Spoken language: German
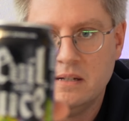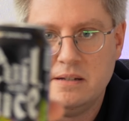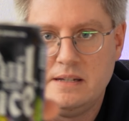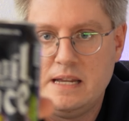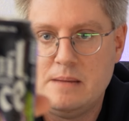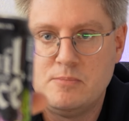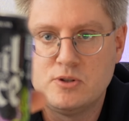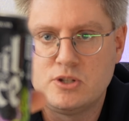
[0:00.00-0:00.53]

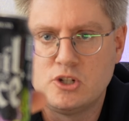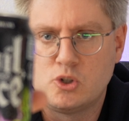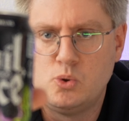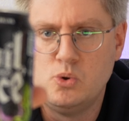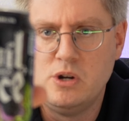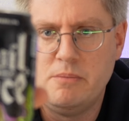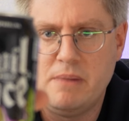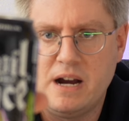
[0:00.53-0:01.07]
nehmen uns eine
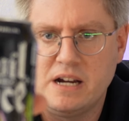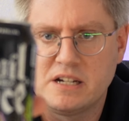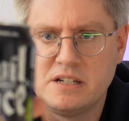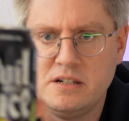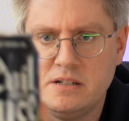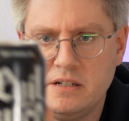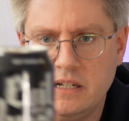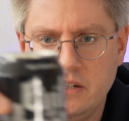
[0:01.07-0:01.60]
coole
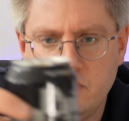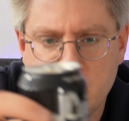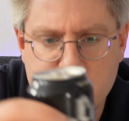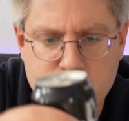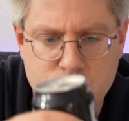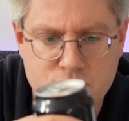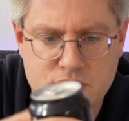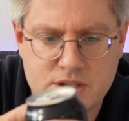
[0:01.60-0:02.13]
Marke, Evil
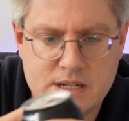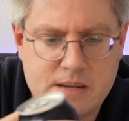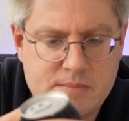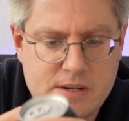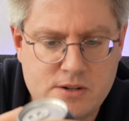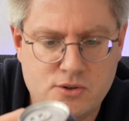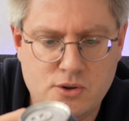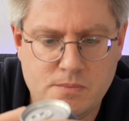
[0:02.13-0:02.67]
Juice, nehmen
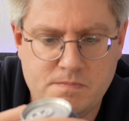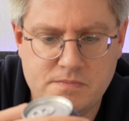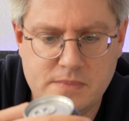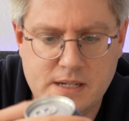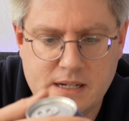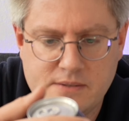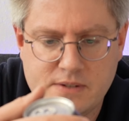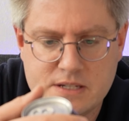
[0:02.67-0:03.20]
den Typen,
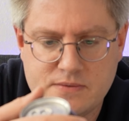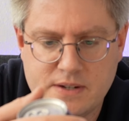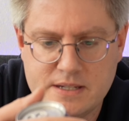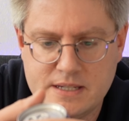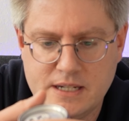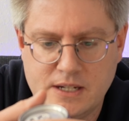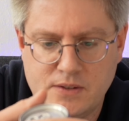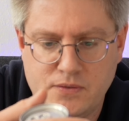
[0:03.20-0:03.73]
der, was
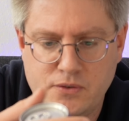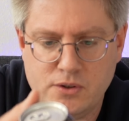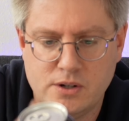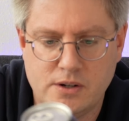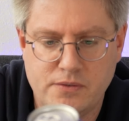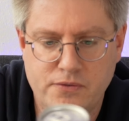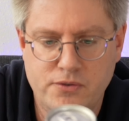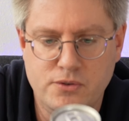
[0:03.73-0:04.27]
weiß ich,
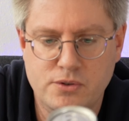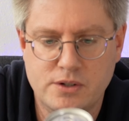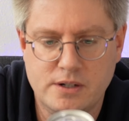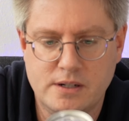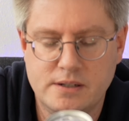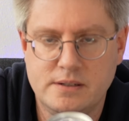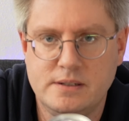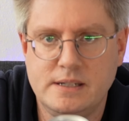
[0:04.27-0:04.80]
für,
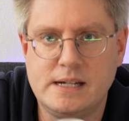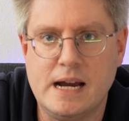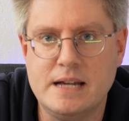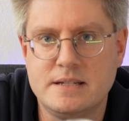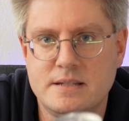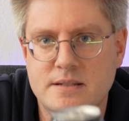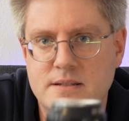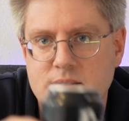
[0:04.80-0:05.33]
für die
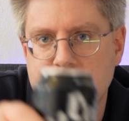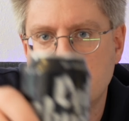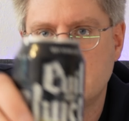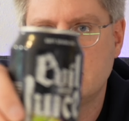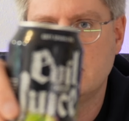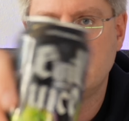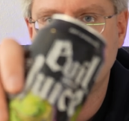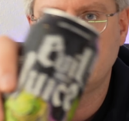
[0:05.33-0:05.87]

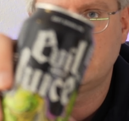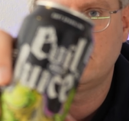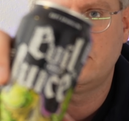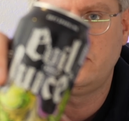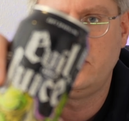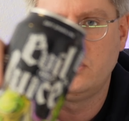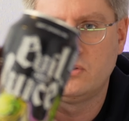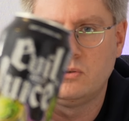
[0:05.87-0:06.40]
Geissens, ne,
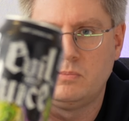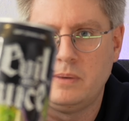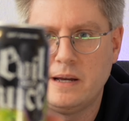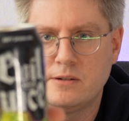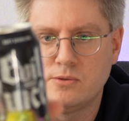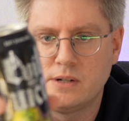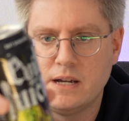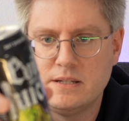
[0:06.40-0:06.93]
für
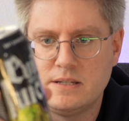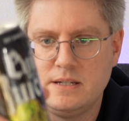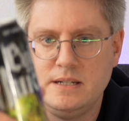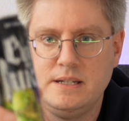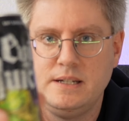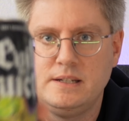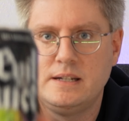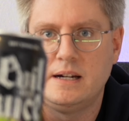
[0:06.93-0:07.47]
Roberto
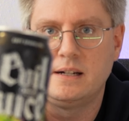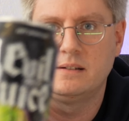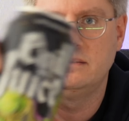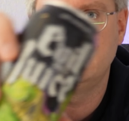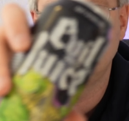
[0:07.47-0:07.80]
Gaisini da